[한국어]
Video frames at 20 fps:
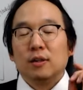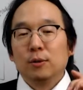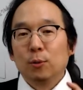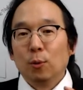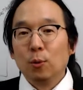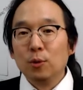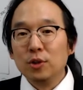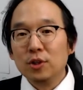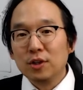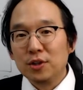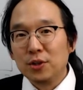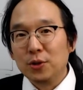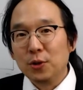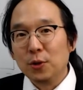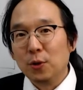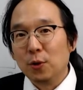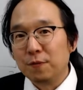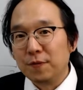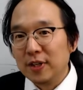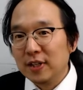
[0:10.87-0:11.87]

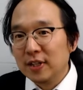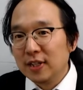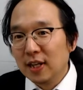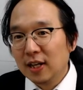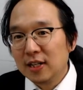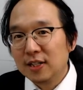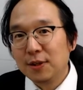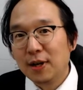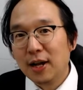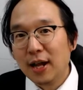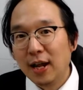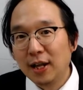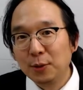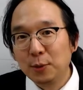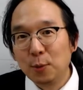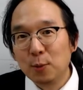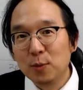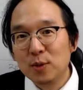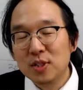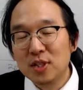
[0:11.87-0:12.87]
오늘은요, 핀테크와
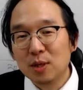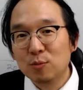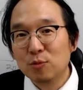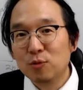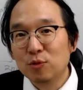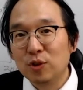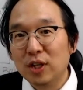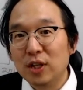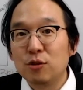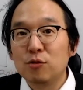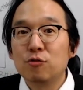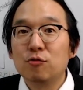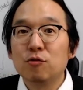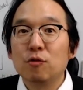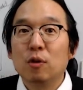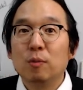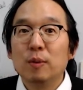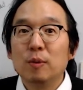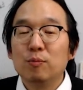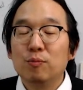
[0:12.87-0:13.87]
행동재무 이
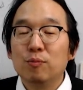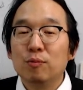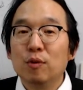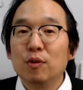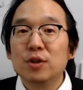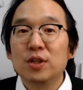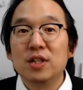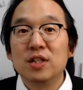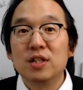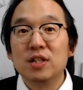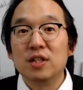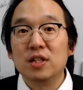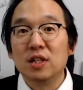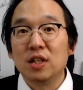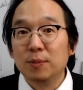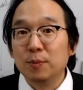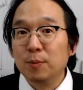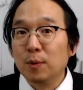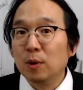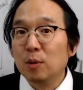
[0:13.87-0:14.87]
수업이 무엇인지
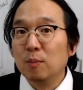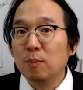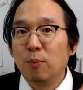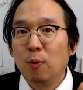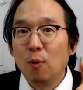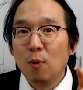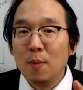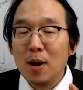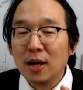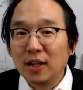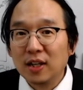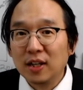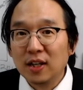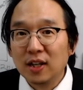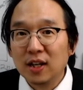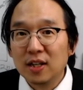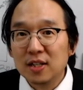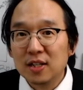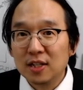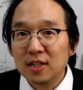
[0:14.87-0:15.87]
이번
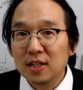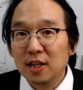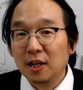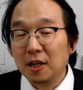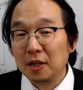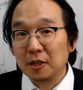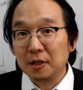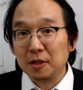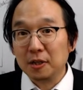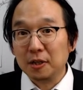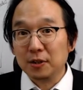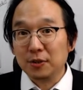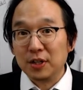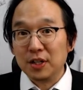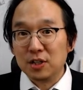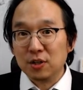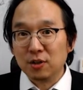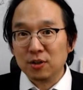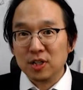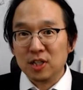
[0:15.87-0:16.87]
봄학기에 찾아가는데요.
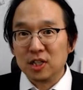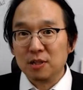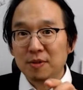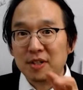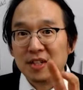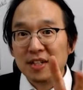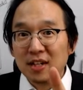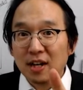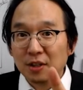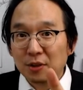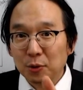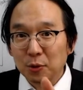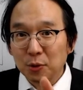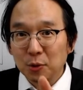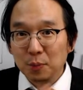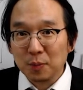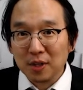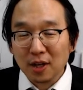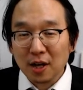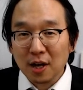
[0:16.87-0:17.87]

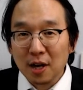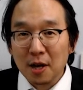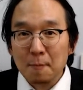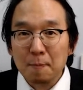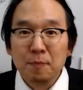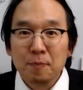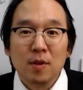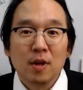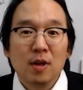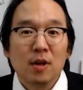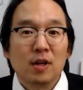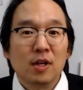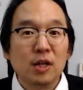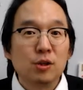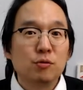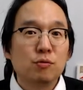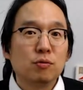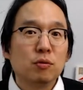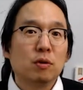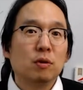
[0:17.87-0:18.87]
2022학년도입니다. 이
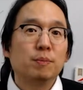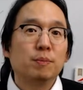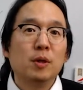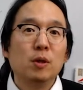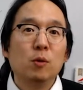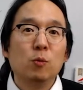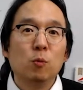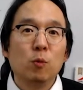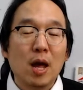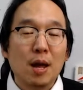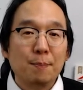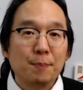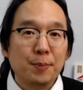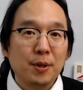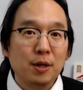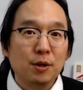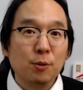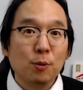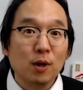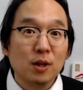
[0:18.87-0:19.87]
수업이 왜
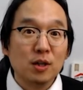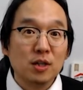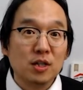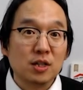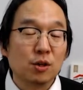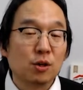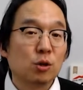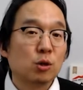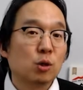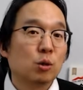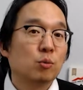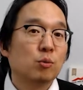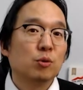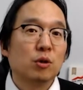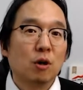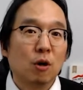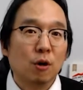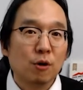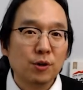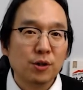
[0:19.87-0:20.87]
필요한지, 여러분
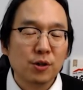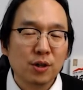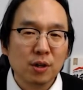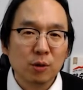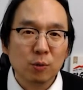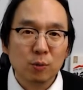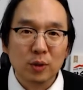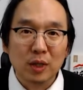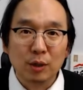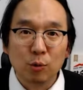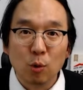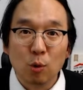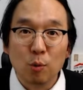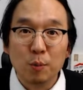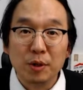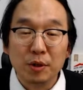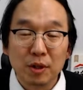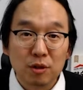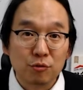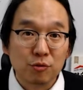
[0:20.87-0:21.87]
커리어에 왜
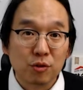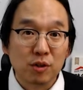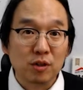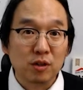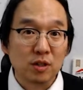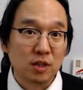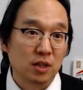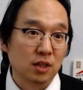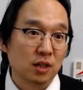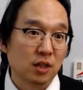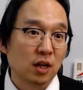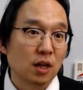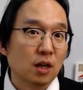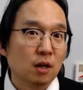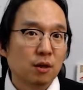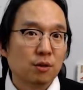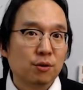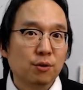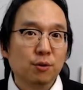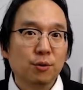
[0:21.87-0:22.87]
도움이 될 수 있는지,
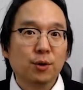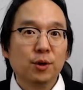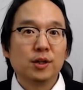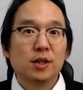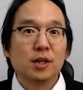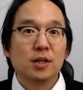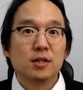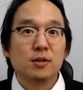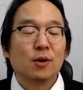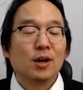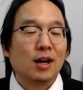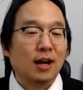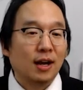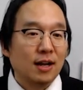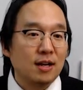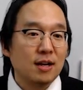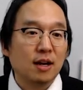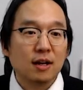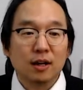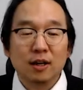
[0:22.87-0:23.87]
그런 거에 대해서
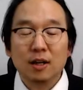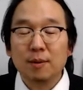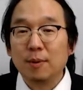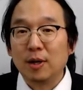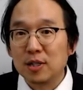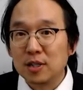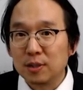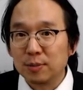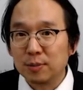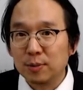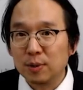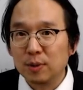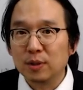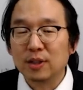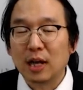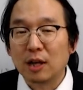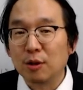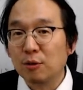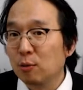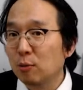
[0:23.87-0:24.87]
간략하게 말씀을
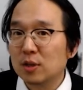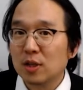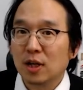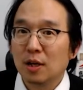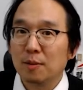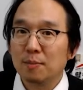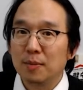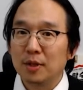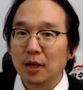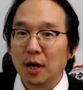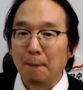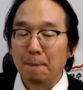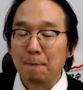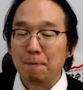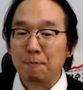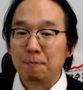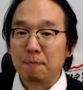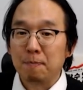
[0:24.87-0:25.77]
나누고자 합니다.